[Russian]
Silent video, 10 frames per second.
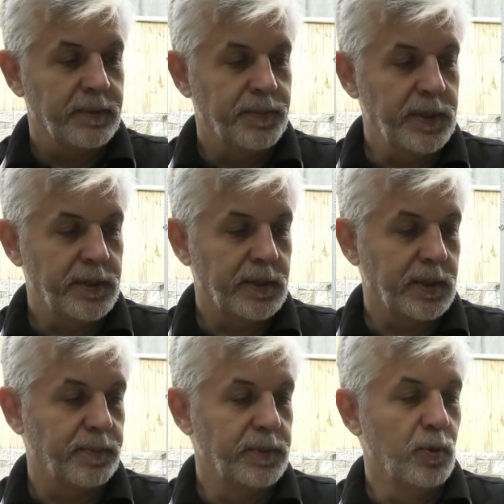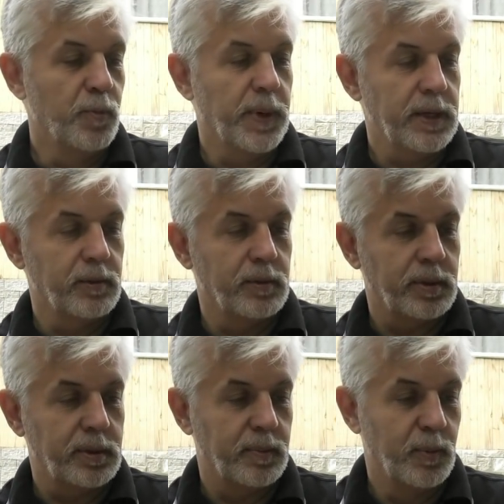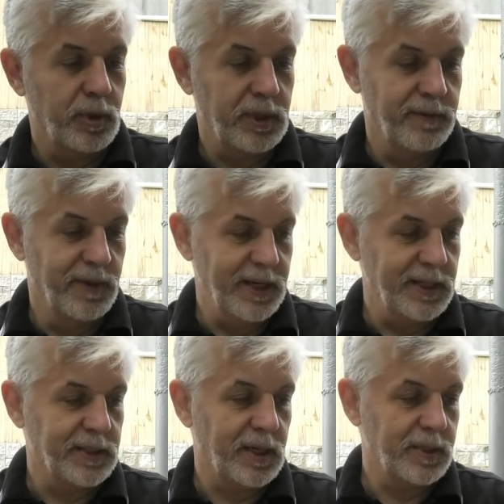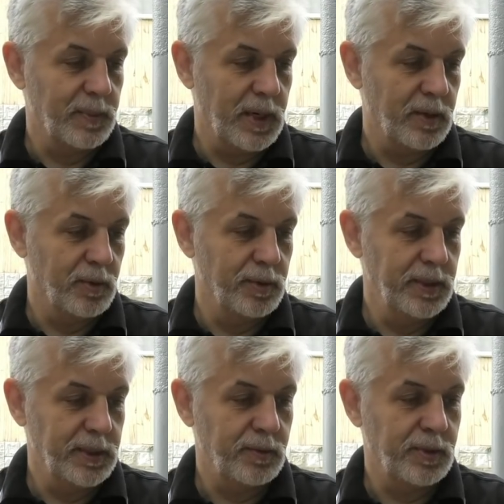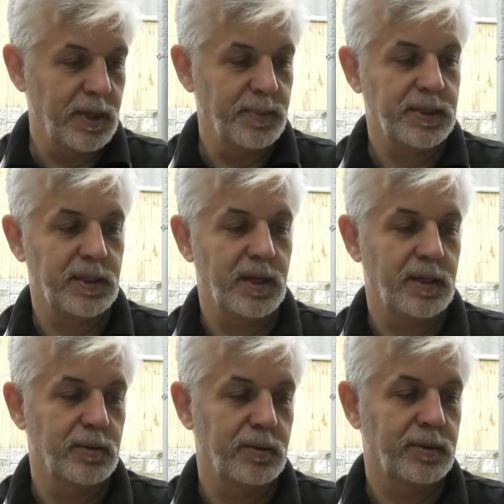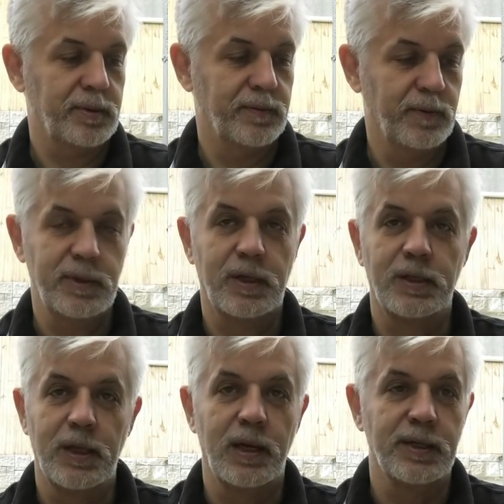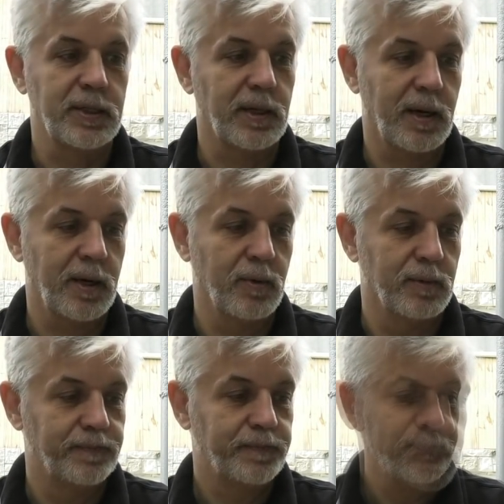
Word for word: Пить так до упаду, мордой в грязь с размаху, нету с нами сладу, вон огнали страху.